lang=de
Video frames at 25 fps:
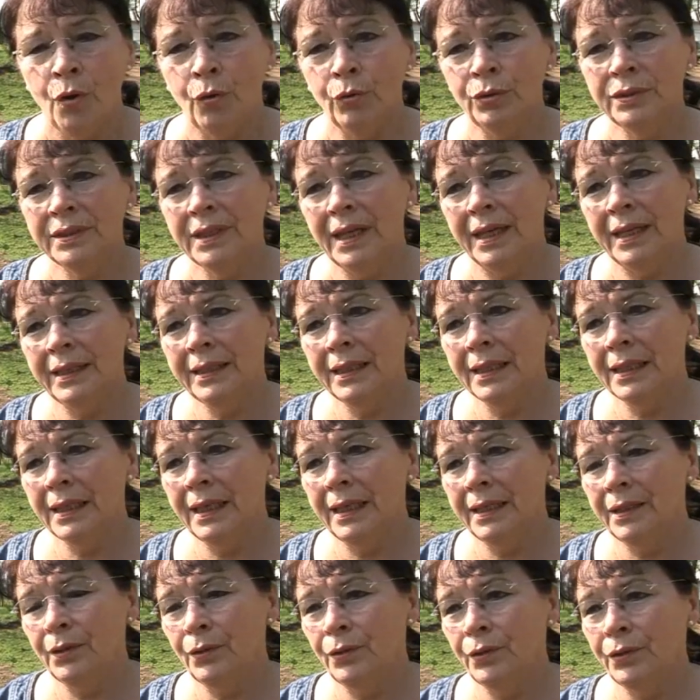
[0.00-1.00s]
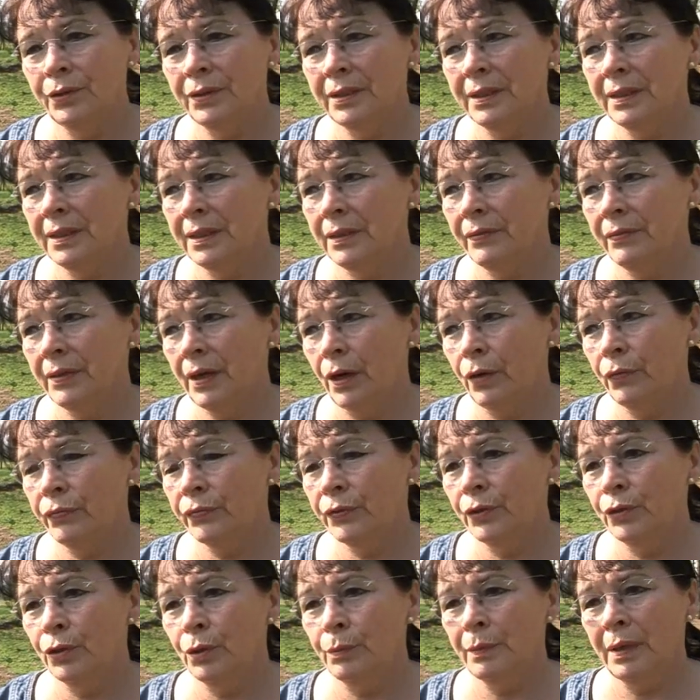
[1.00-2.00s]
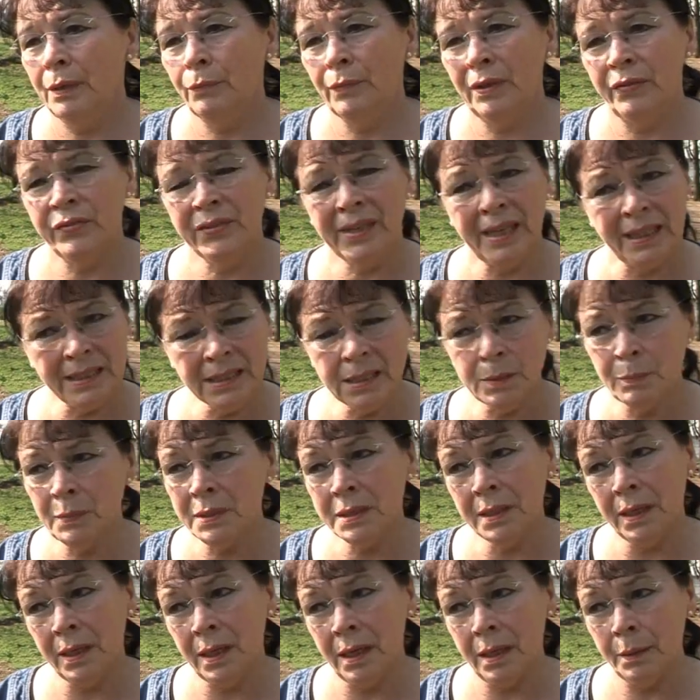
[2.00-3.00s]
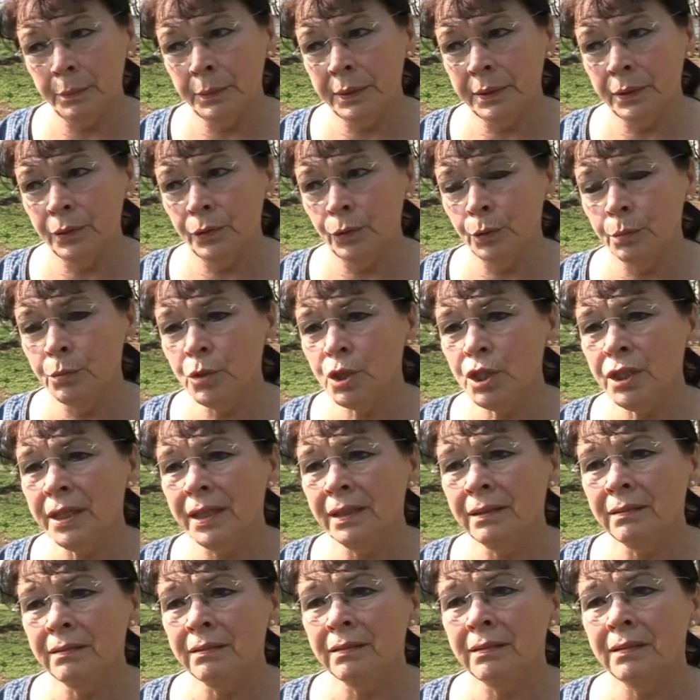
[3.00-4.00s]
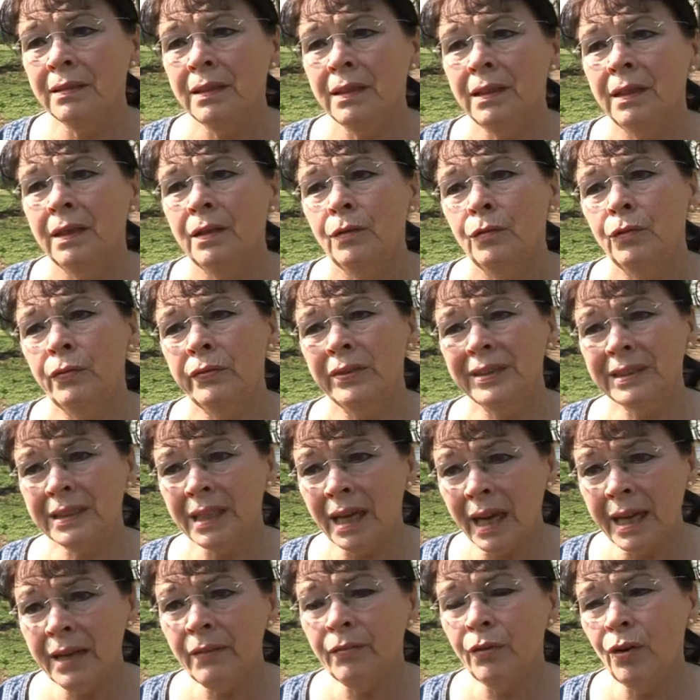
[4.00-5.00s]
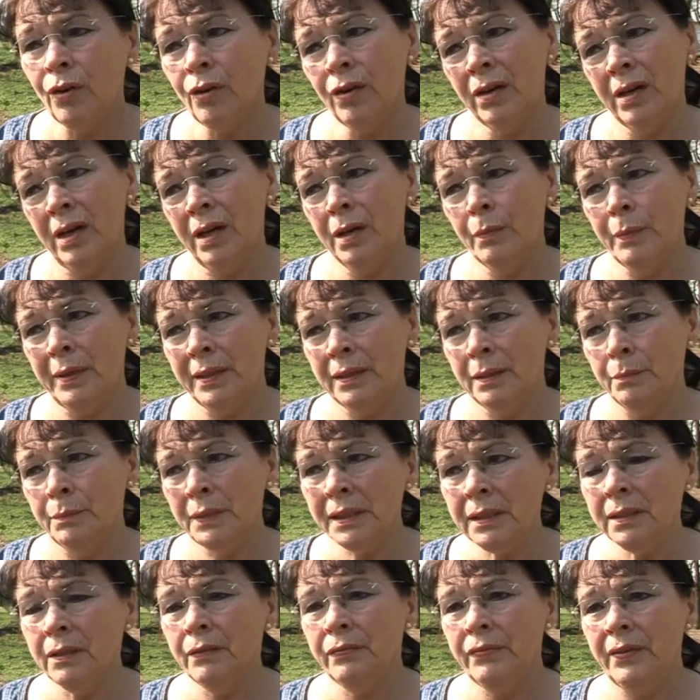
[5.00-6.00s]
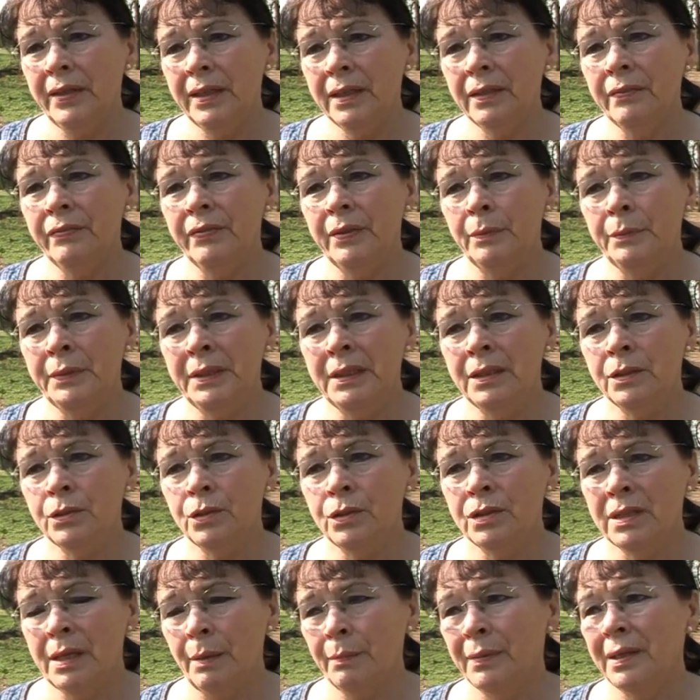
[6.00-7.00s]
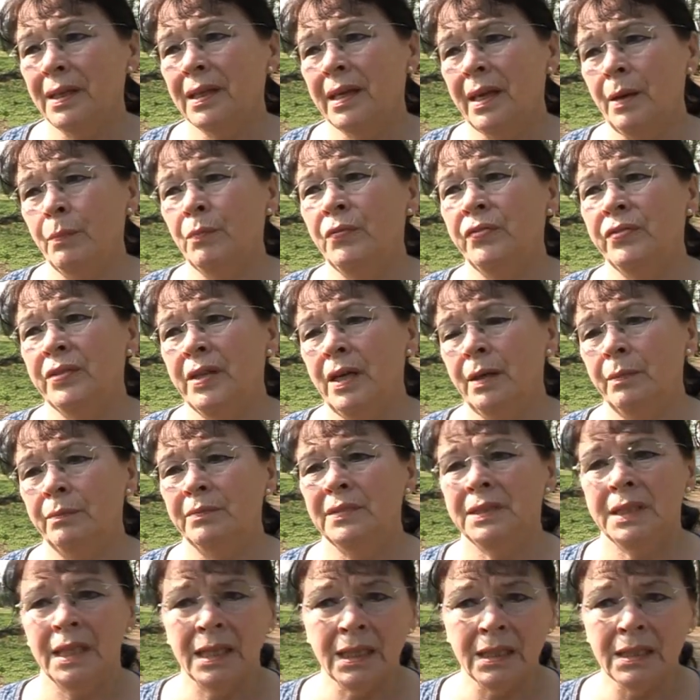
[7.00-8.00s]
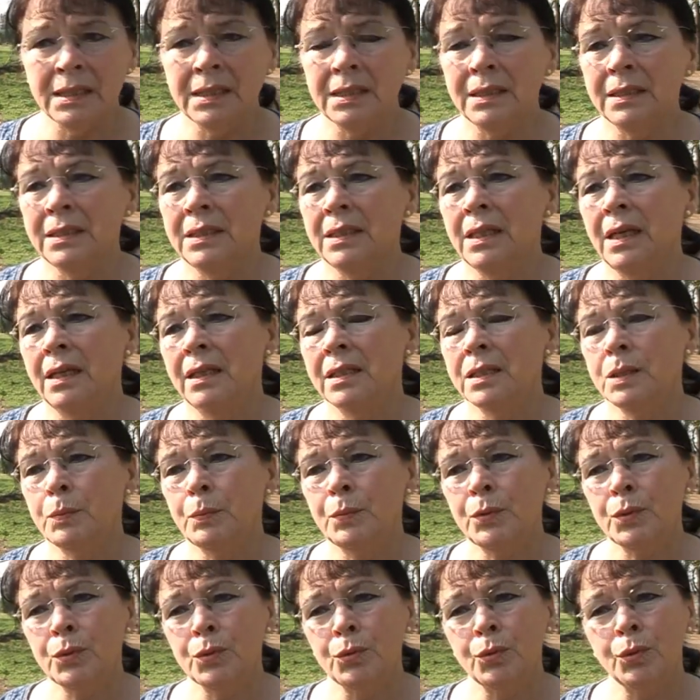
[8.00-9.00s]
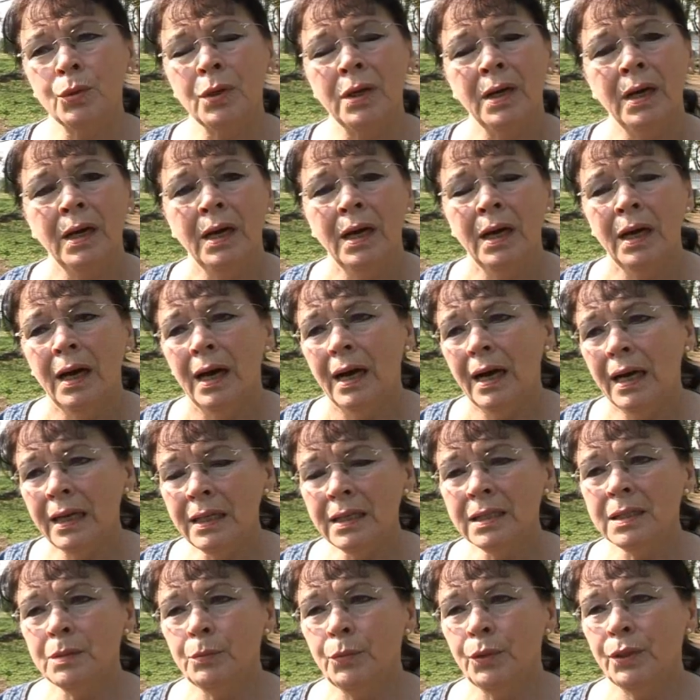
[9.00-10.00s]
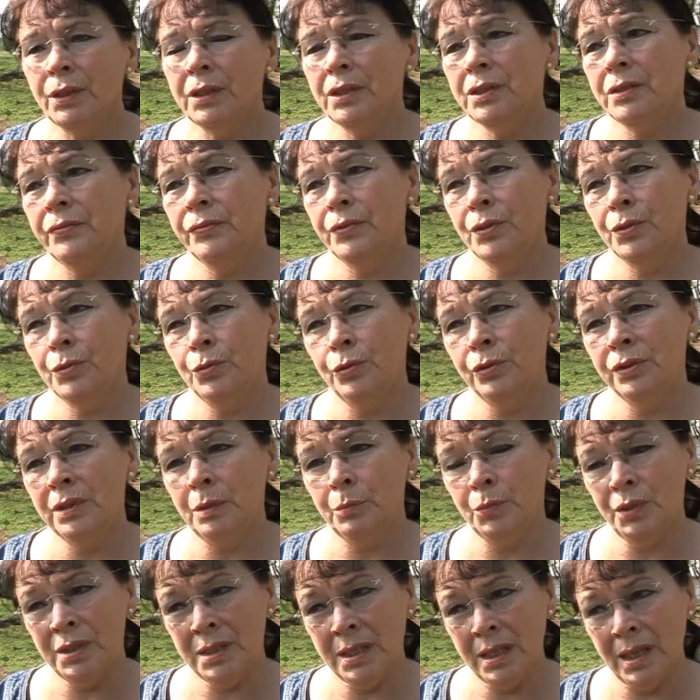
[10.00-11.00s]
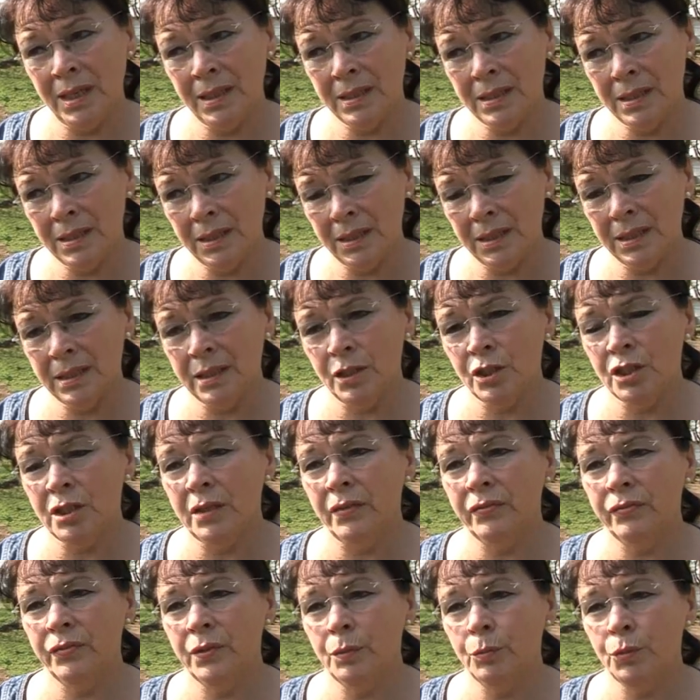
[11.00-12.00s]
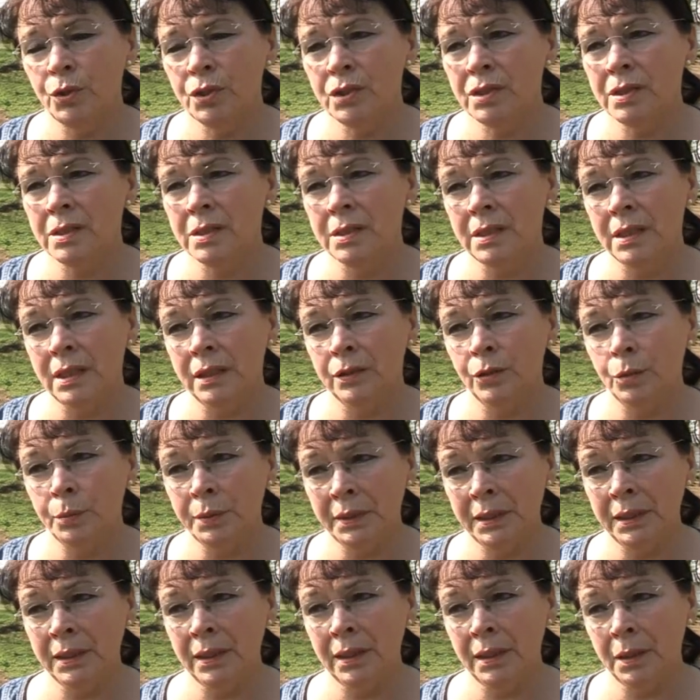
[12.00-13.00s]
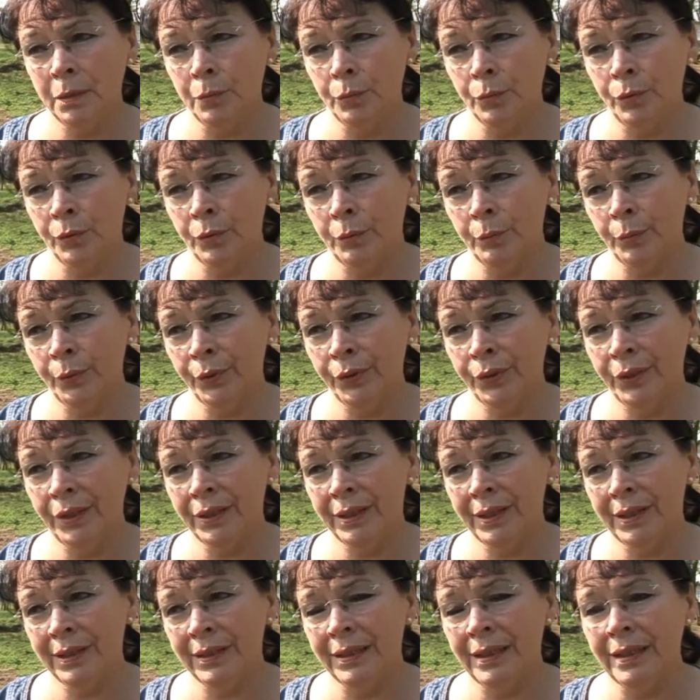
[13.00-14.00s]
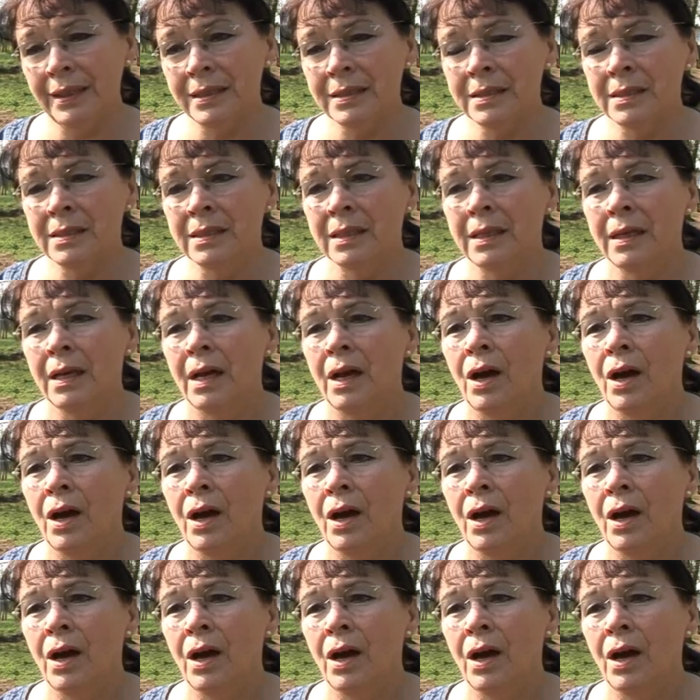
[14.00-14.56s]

und eine kleine Hündin, die wir aufgenommen haben, auf ganz miserablen Umständen, wo wir drei Wochen lang bei einer, mit einer Pflegefamilie zusammen gekämpft haben, täglicher Tierarztbesuch, alles Mögliche versucht haben und sie hat es nicht geschafft. Wir mussten sie dann über die Regenbogenbrücke gehen lassen.